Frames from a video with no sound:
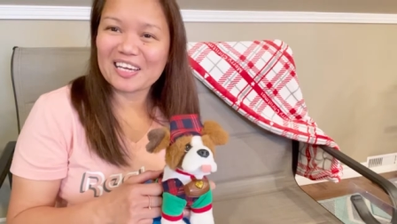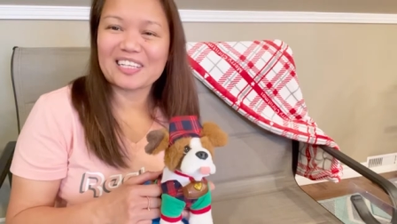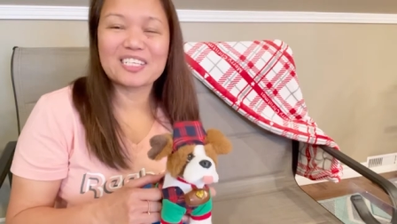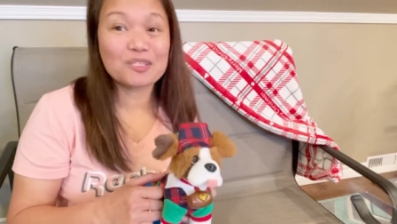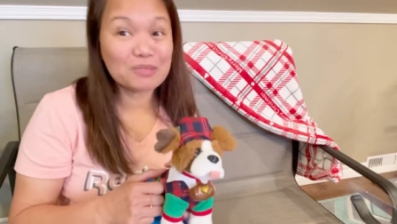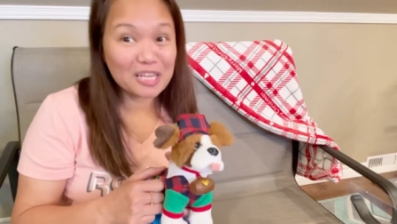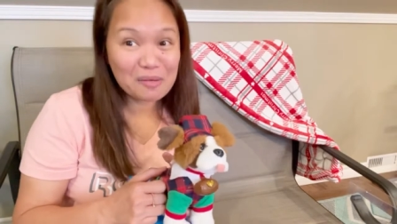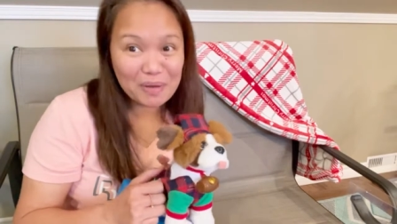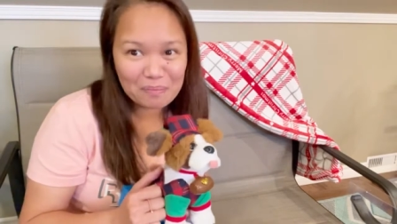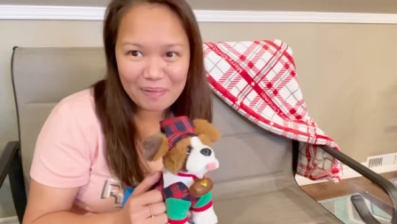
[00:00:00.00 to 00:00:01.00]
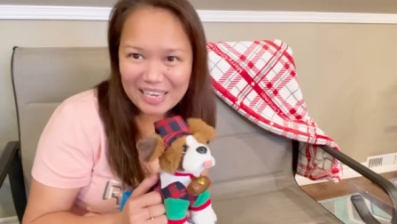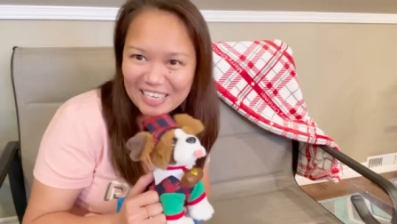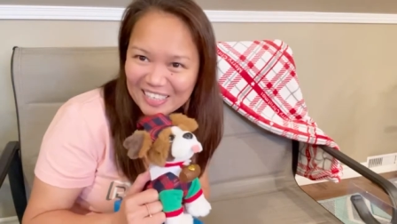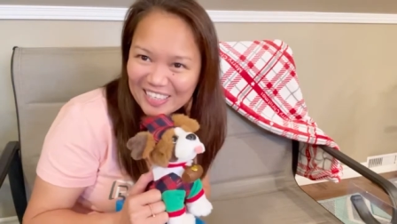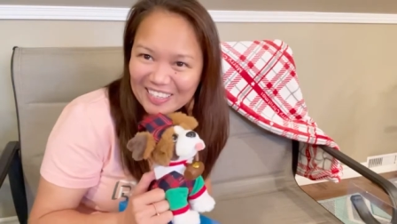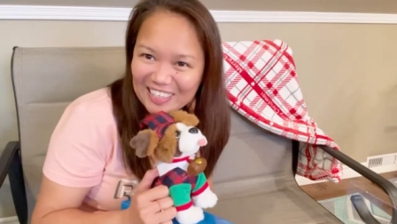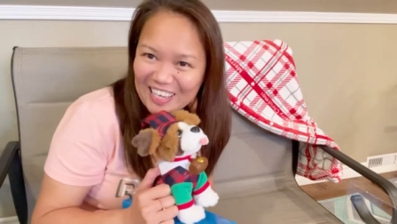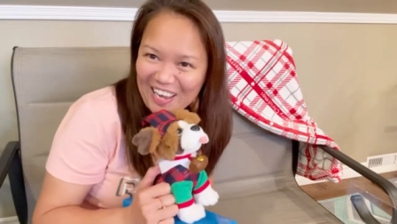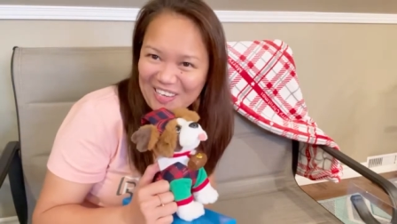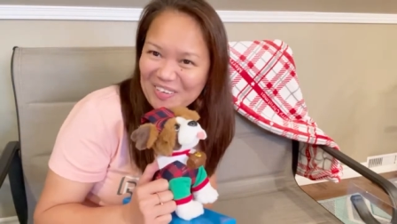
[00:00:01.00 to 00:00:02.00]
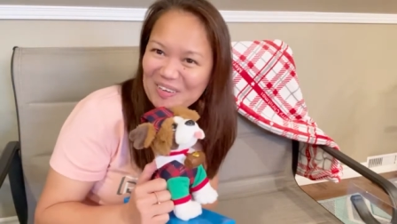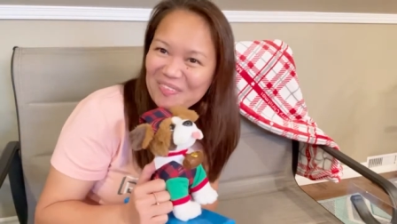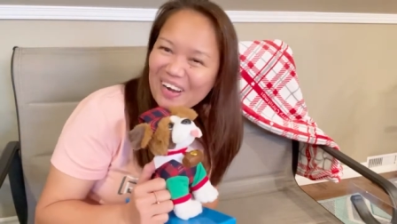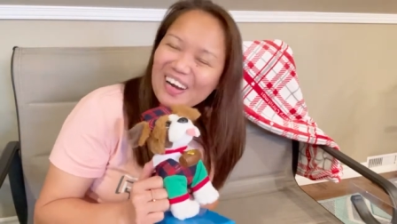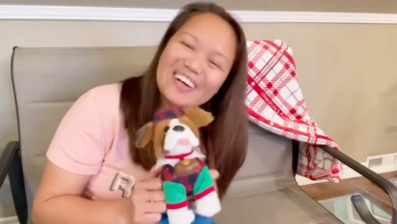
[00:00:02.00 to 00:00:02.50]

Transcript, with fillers: natin especially pag may edad na tayo 'di ba